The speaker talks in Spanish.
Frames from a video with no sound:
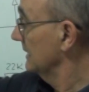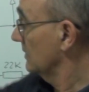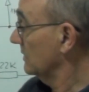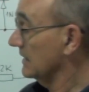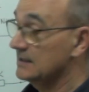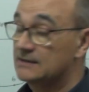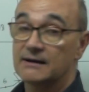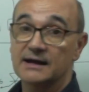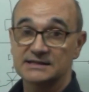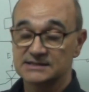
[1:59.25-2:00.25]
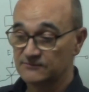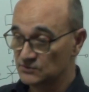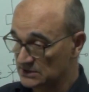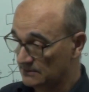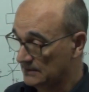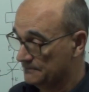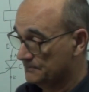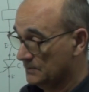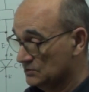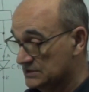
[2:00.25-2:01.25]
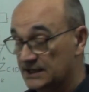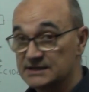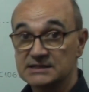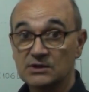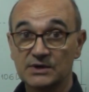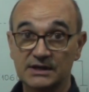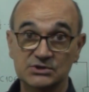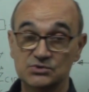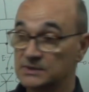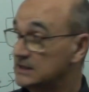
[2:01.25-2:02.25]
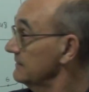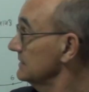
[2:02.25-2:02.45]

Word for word: con la que trabaja este fusible. O sea que si lo quieres subir a